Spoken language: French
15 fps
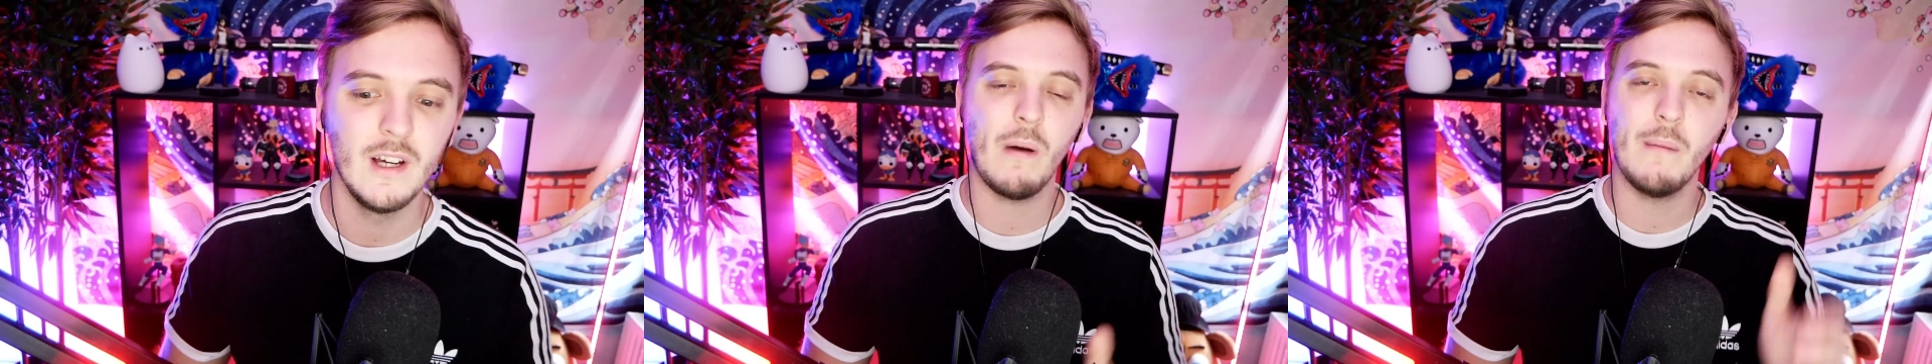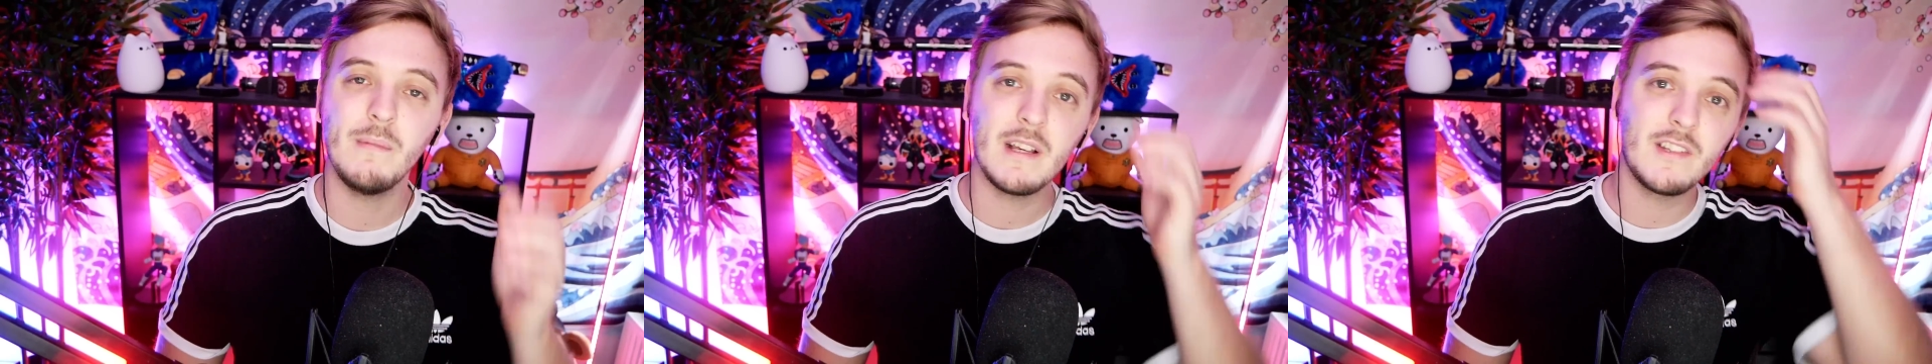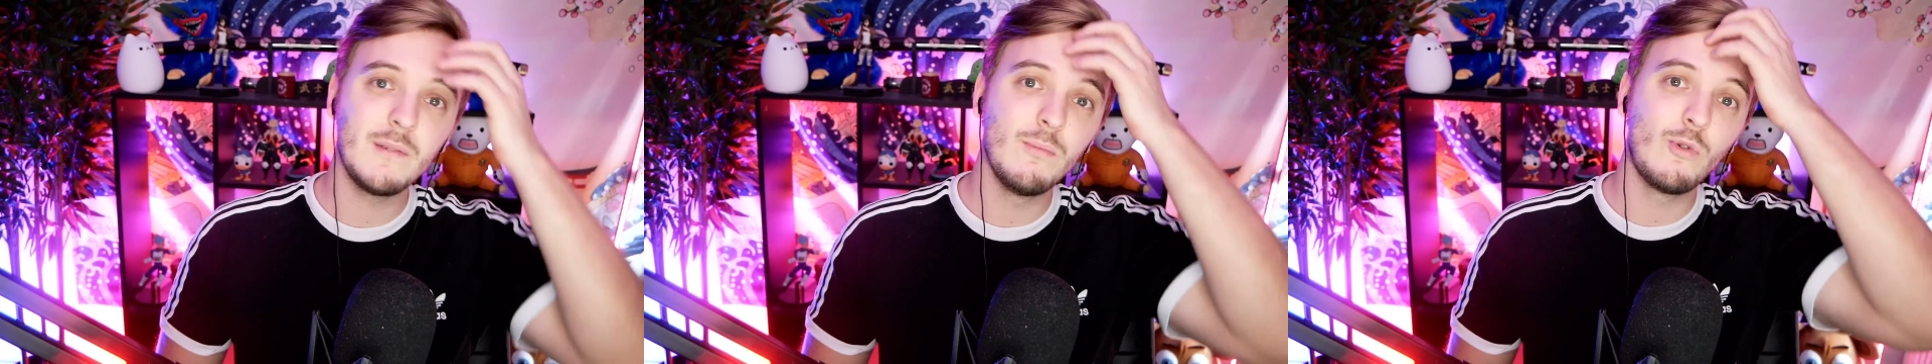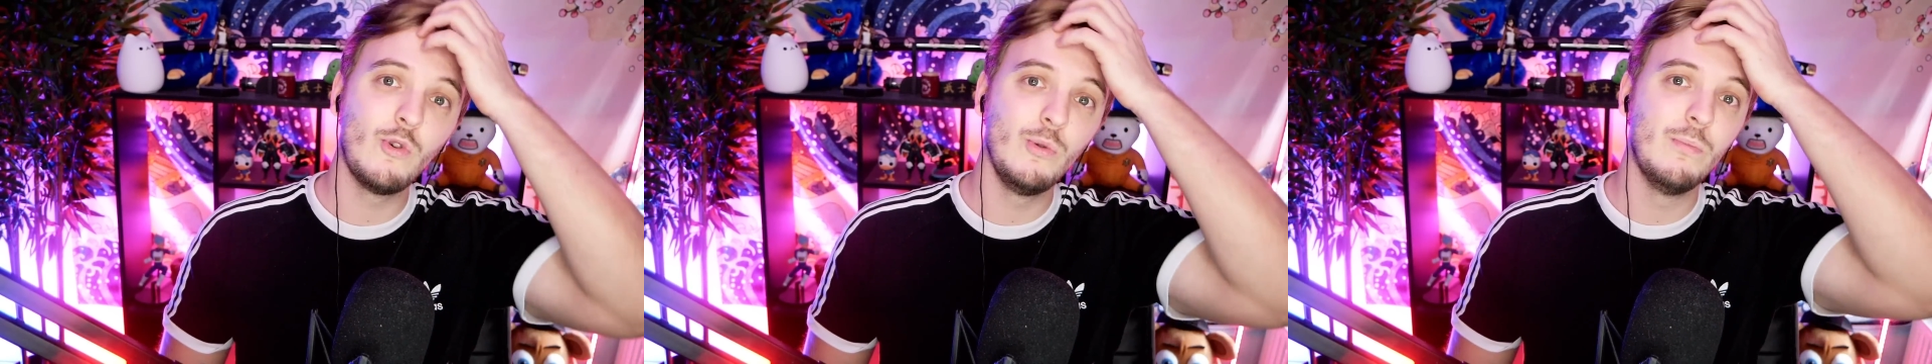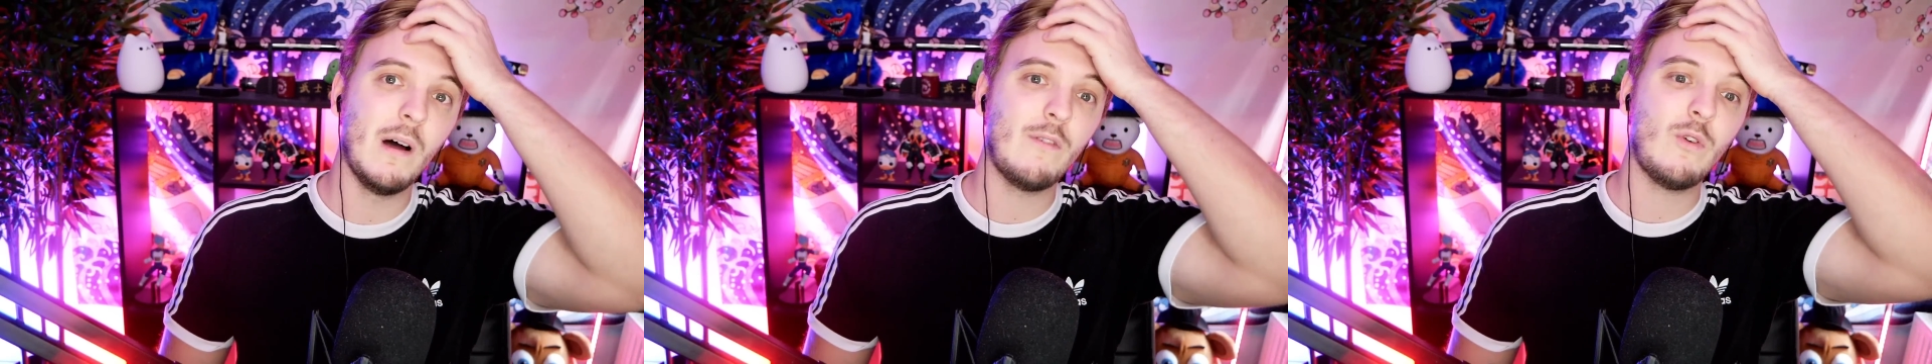Donc bah merci
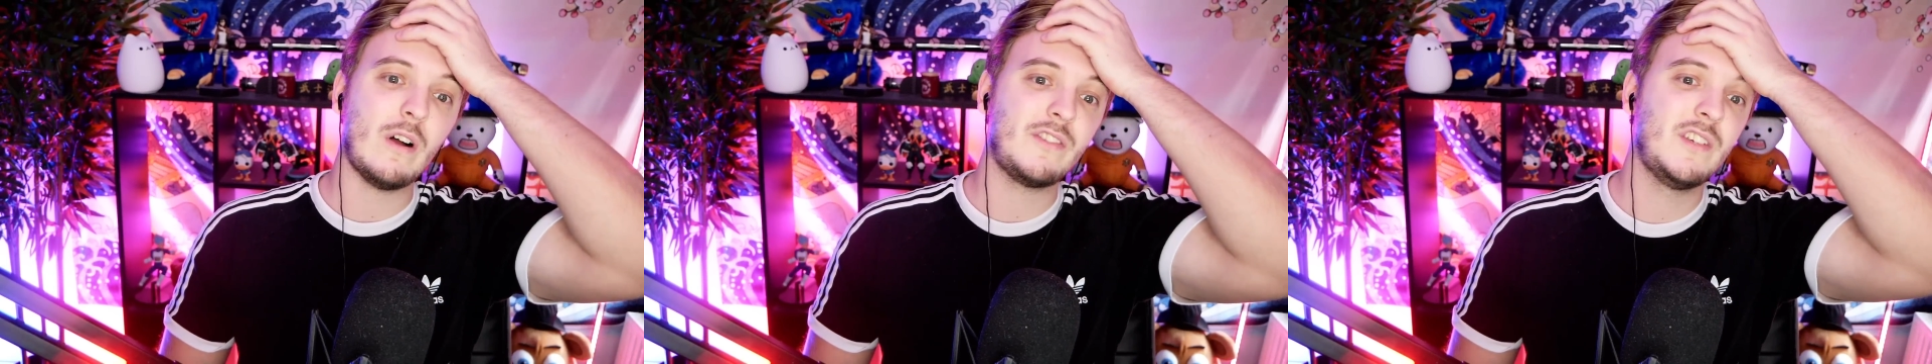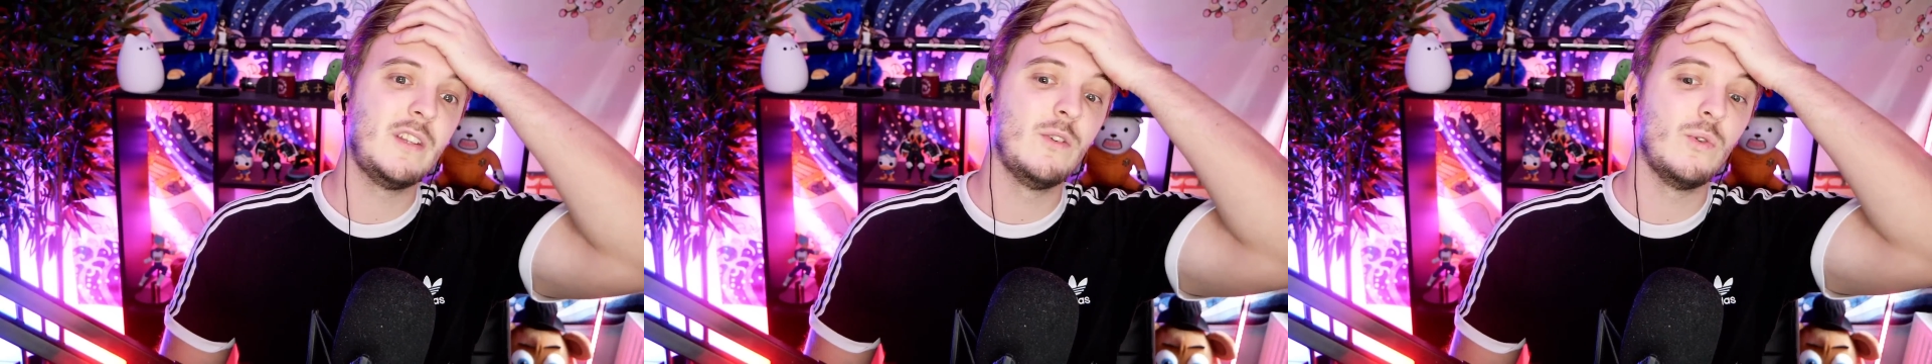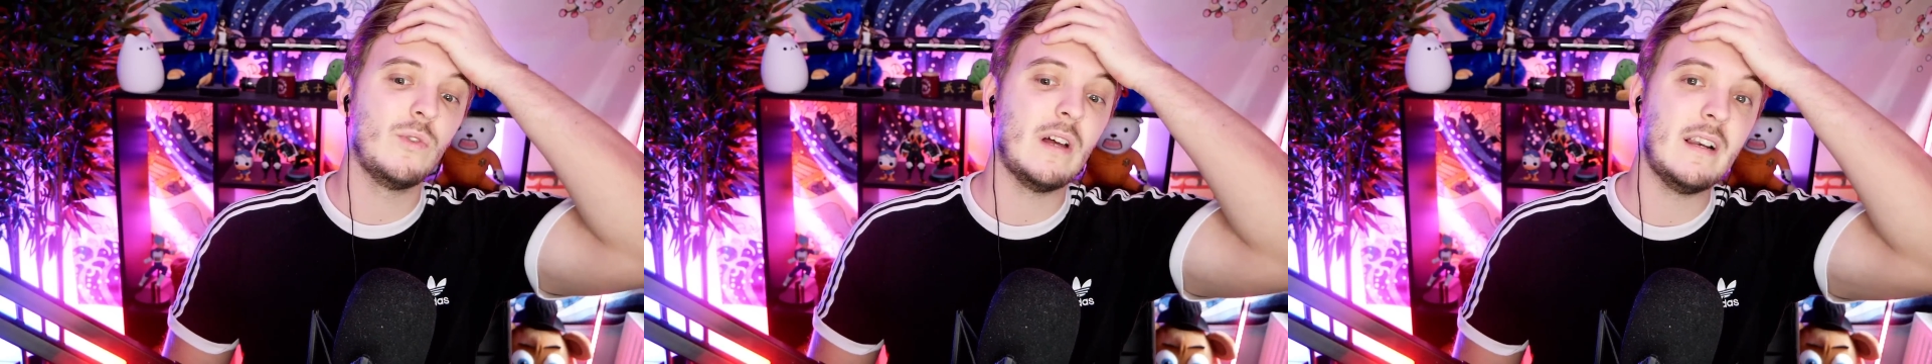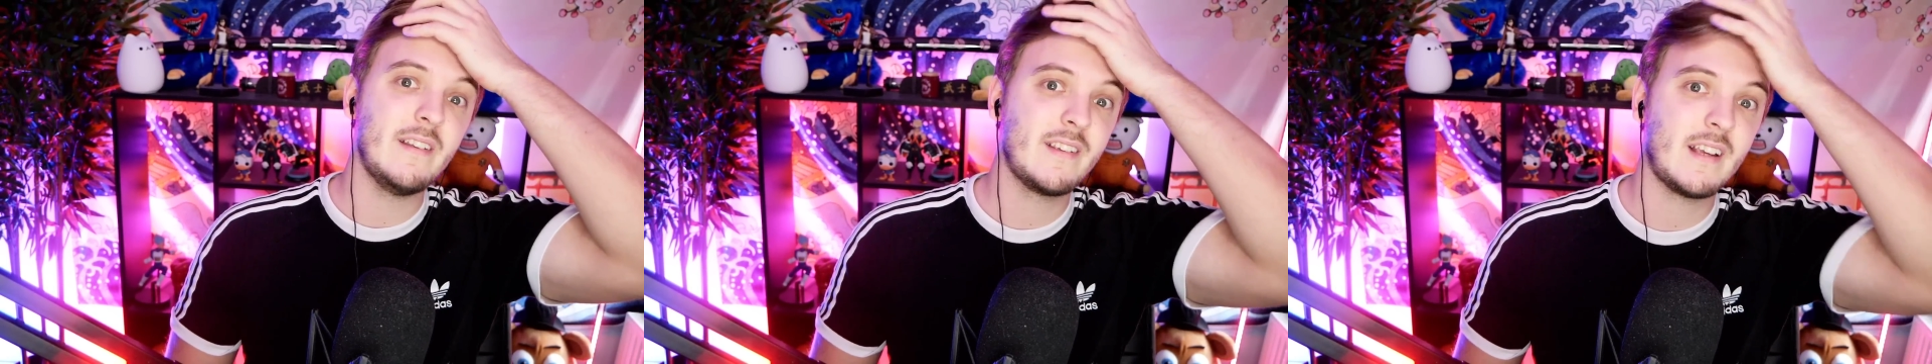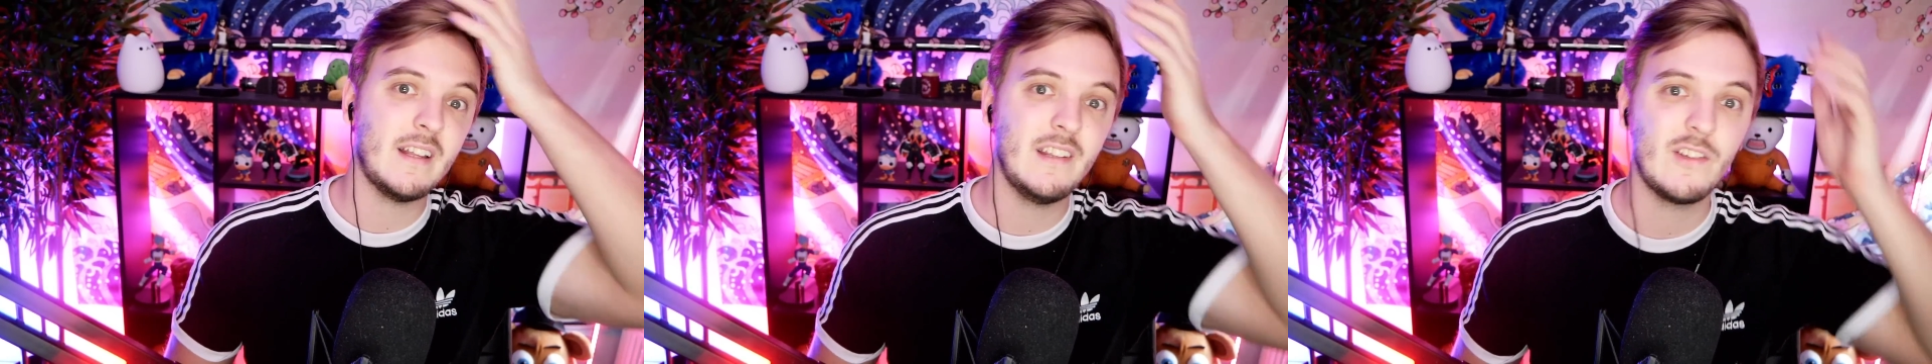beaucoup de m'avoir dit
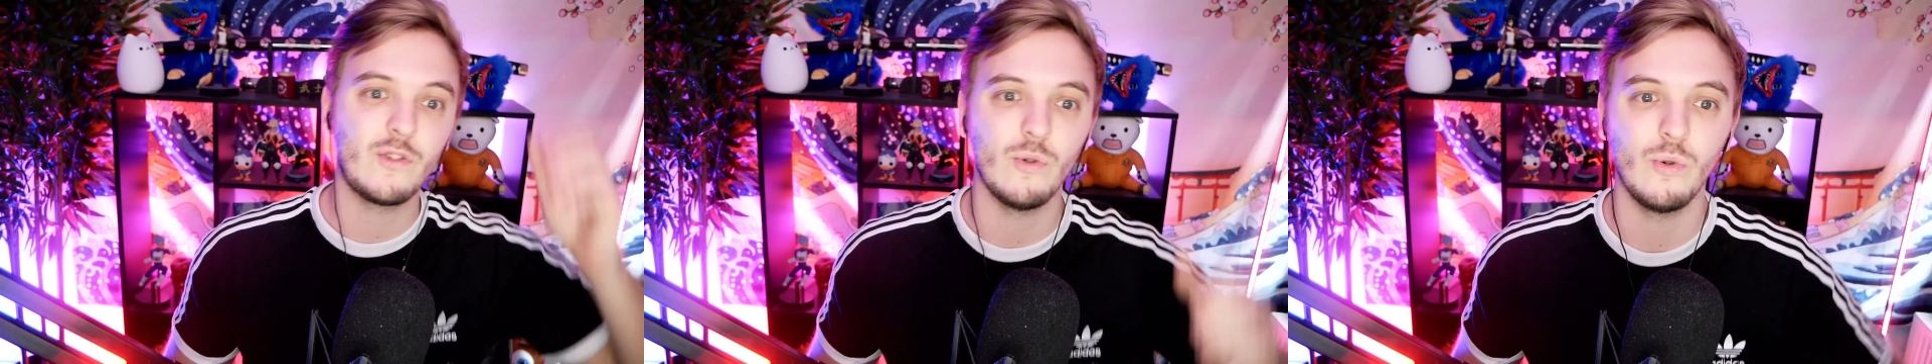d'aller scanner